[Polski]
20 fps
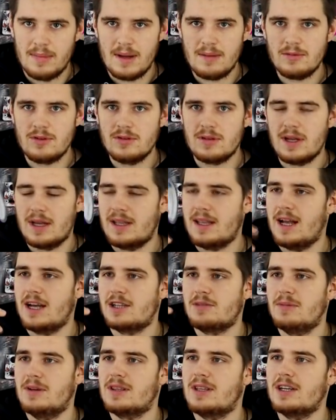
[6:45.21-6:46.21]
Mam tutaj
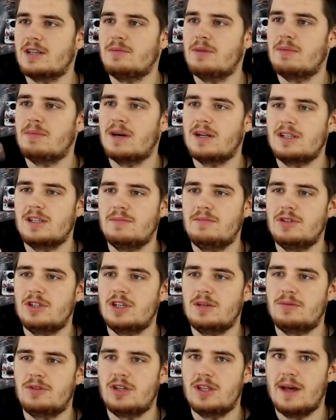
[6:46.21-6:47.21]
taśmę. Taśma bardziej by
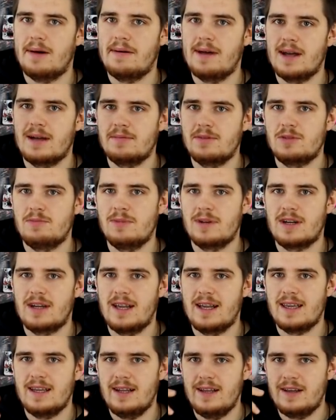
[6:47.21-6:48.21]
się przydała, jakbyśmy
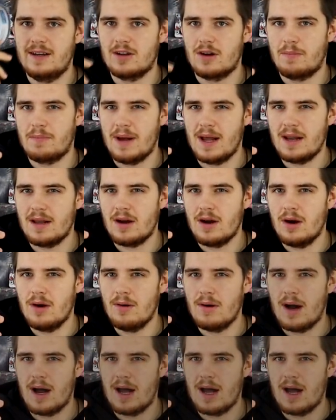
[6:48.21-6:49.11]
kleili kropelką